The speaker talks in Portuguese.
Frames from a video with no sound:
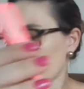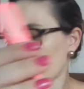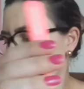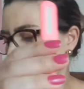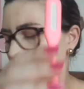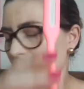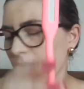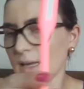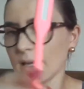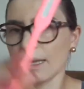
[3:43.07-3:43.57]

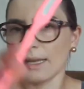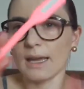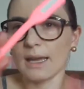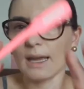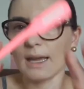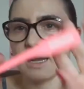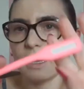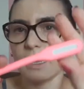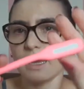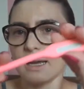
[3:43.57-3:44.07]
e aí
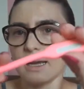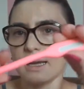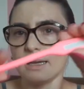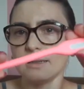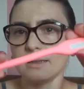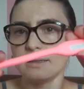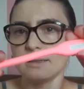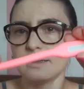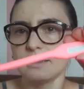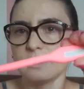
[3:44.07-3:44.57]

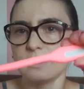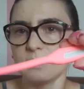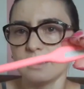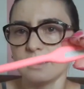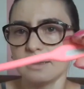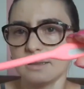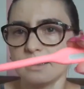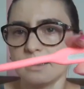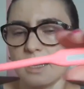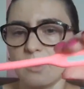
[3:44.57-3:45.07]
ela
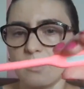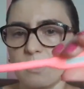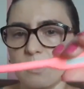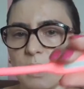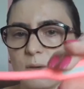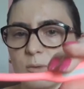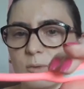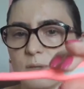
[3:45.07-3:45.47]
tem uma